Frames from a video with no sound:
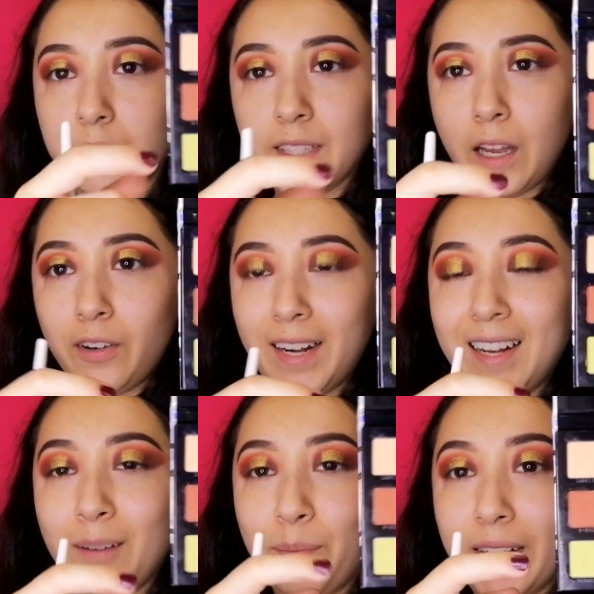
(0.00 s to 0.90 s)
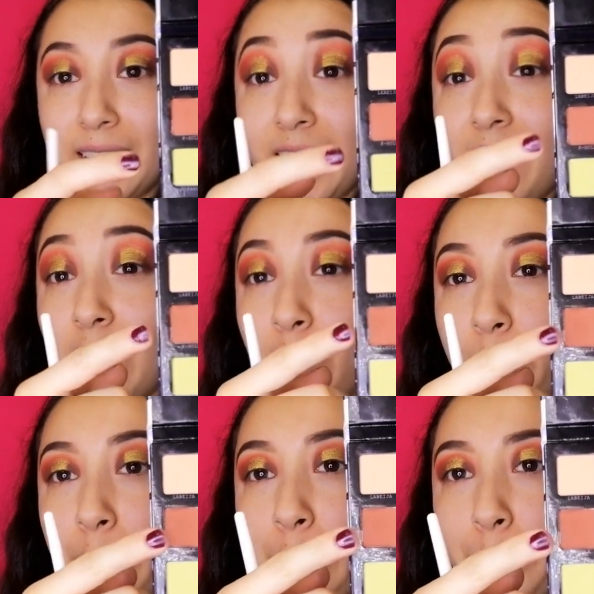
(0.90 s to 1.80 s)
Y ahora en la parte de abajo
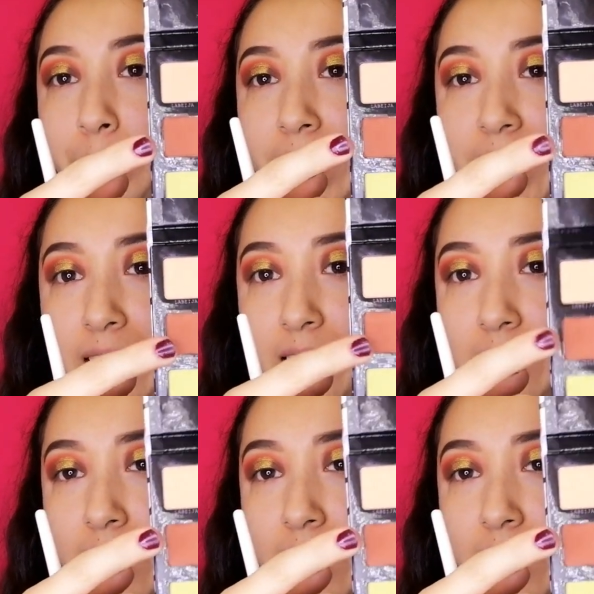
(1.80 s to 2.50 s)
voy a ocupar este